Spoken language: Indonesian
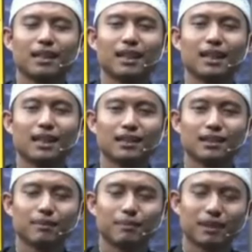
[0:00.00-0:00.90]
Adalah
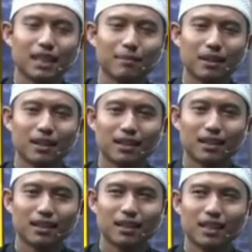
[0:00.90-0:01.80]
pertama,
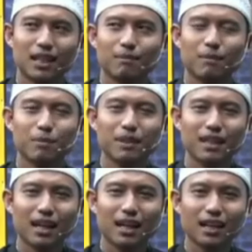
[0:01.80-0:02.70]

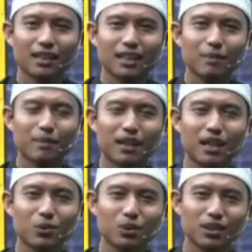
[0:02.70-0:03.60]
memilah
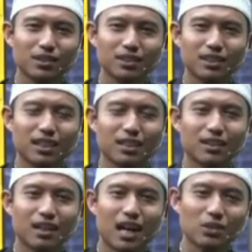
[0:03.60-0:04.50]
daripada nutrisi
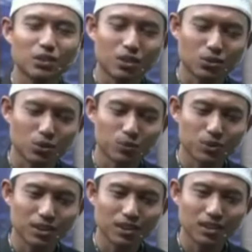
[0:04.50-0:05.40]
yang harus
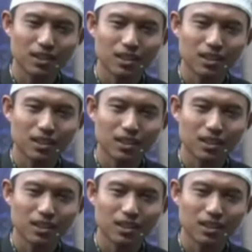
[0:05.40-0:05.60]
dikonsumsi